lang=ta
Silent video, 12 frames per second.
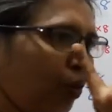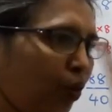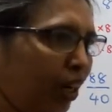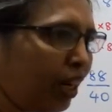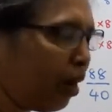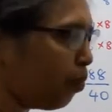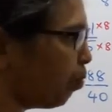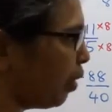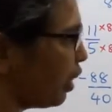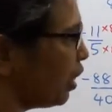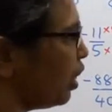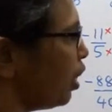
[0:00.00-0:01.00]
ஒரு
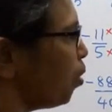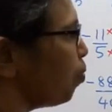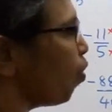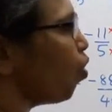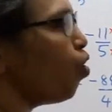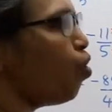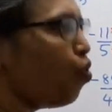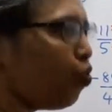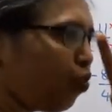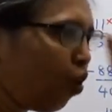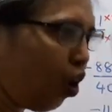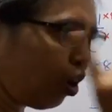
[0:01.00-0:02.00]
நம்பர் இப்போ
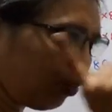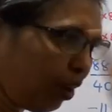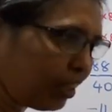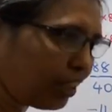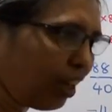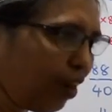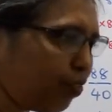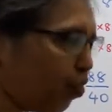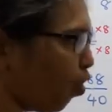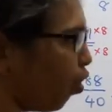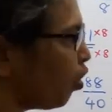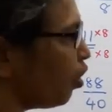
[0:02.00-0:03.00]
ஃபோர் ஒன்ஸ் ஒன்ஸா
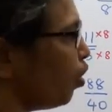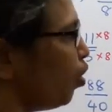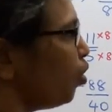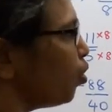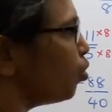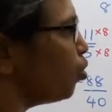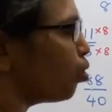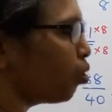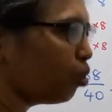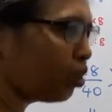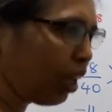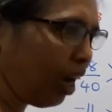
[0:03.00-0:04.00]
ஃபோர் டூ
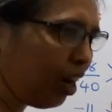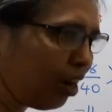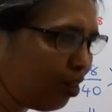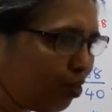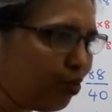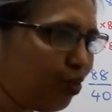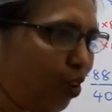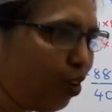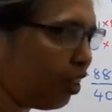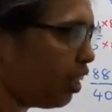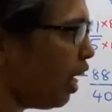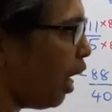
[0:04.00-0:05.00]
டூஸா
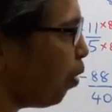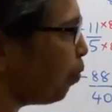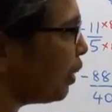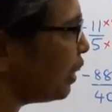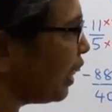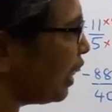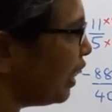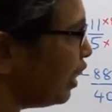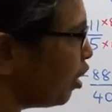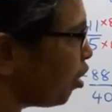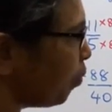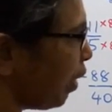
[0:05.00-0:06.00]
ஃபோர் அப்போ இந்த
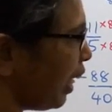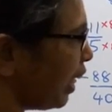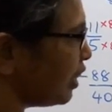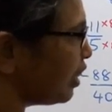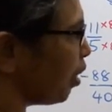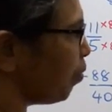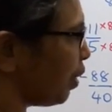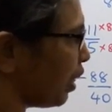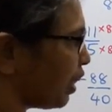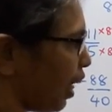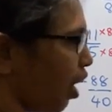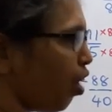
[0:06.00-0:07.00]
ரெண்டுக்குமே எல்சிஎம்
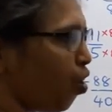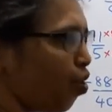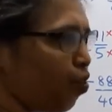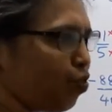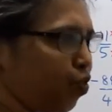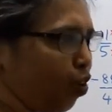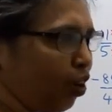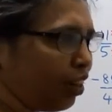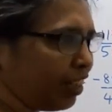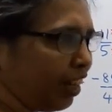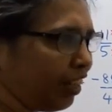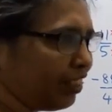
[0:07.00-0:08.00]
என்னதான் ஃபோர்
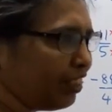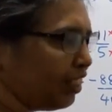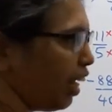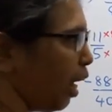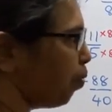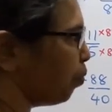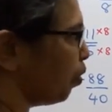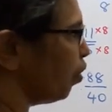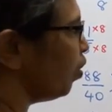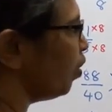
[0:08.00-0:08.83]
தான் அப்போ